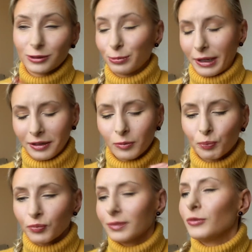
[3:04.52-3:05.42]
super.
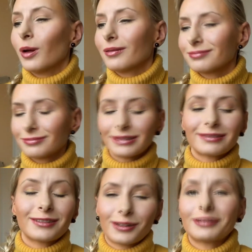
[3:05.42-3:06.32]
No,
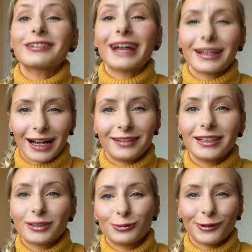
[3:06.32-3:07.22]

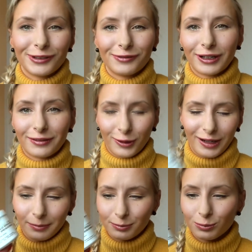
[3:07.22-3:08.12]
genialne cudo i w ogóle, w
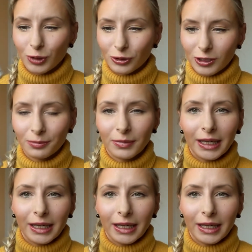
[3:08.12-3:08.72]
ogóle, miodzio